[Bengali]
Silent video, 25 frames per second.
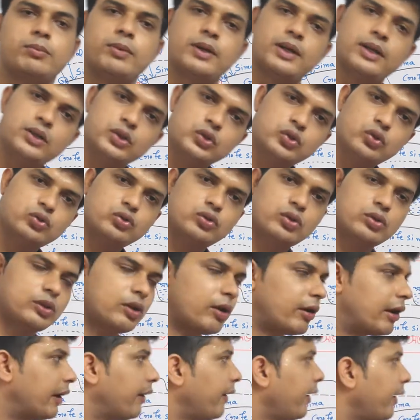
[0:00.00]
বা সত্তর
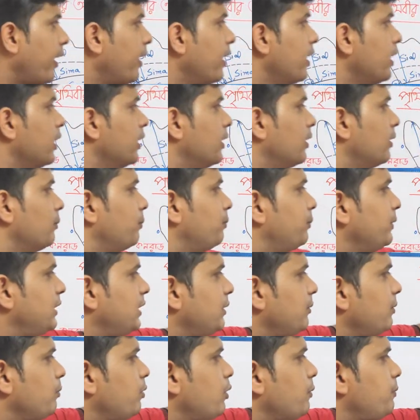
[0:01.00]
ধরা হয়
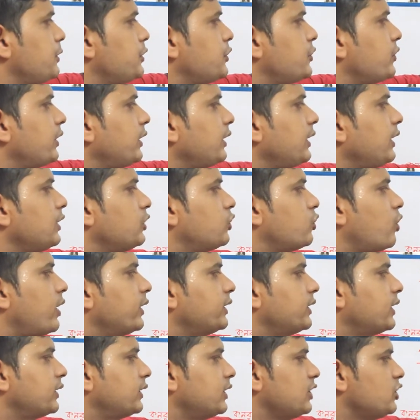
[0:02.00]
পৃথিবী ভবিষ্য থেকে ছ
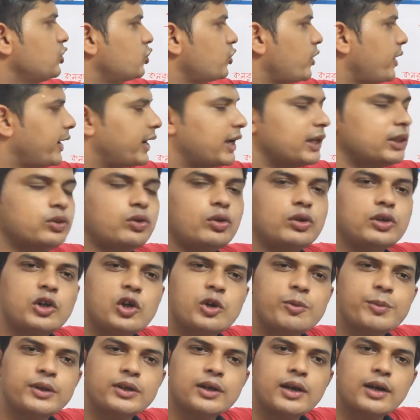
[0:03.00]
হাজার তিনশো একাত্তর
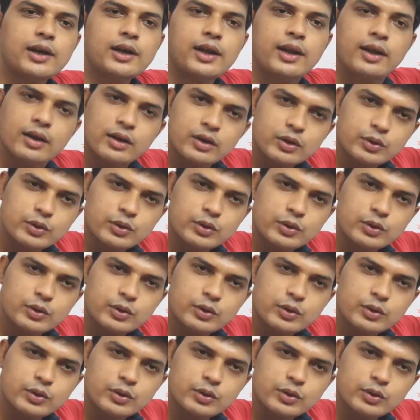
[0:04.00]
কিলোমিটারে